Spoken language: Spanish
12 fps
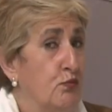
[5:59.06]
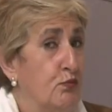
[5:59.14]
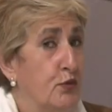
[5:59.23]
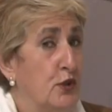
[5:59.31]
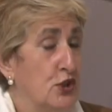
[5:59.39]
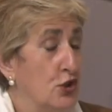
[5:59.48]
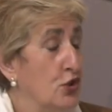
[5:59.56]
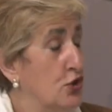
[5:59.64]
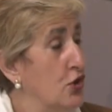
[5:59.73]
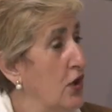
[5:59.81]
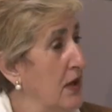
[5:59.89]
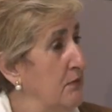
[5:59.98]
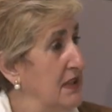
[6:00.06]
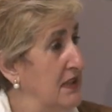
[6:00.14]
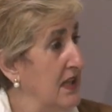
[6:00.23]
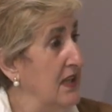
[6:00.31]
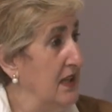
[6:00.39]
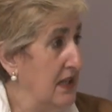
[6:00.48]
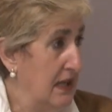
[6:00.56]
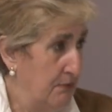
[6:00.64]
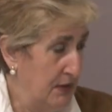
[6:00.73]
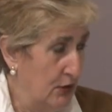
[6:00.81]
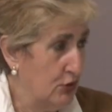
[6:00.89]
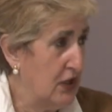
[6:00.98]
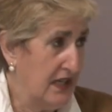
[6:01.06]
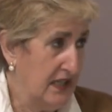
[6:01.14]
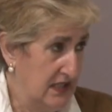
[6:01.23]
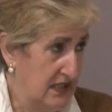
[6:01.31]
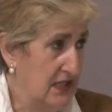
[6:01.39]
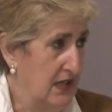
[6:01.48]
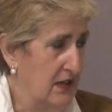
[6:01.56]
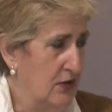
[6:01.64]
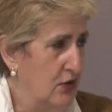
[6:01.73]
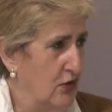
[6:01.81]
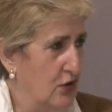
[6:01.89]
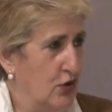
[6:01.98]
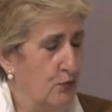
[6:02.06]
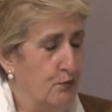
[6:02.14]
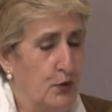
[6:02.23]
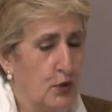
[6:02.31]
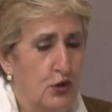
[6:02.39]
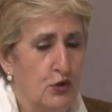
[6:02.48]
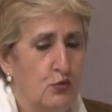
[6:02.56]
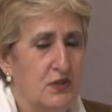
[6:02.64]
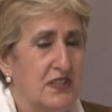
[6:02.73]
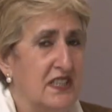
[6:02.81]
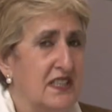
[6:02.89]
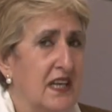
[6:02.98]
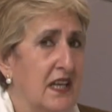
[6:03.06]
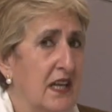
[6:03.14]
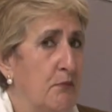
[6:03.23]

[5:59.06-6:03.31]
pues no solamente la pelota, que es por lo que tú estás aquí,